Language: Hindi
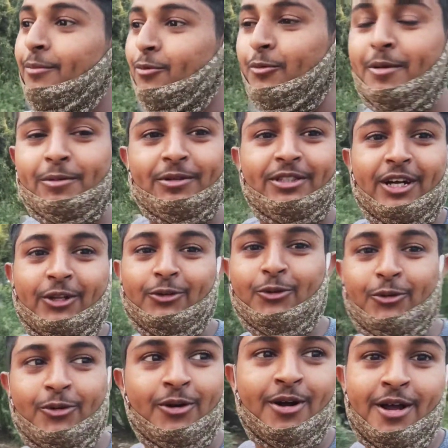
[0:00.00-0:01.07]
आपको मैं बता दूँ
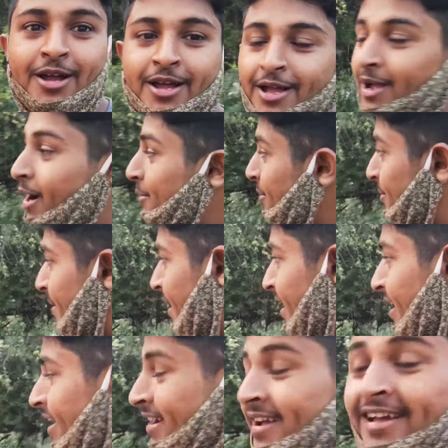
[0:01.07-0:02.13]
अभी
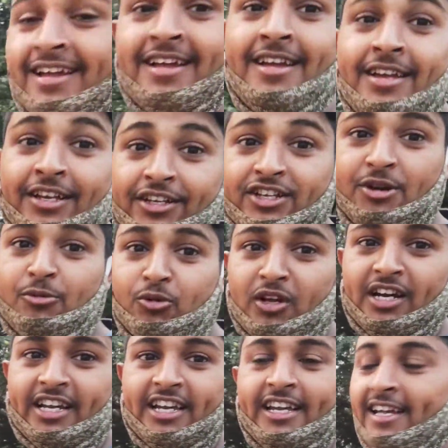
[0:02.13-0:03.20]
मैं
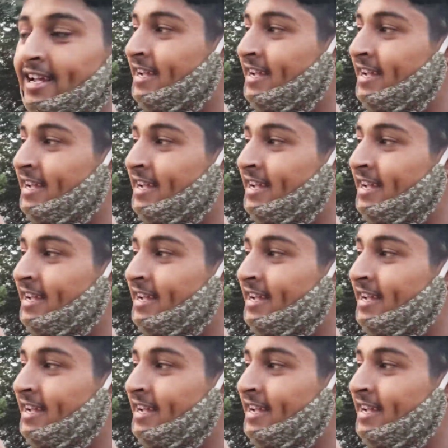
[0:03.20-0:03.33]
यमुना के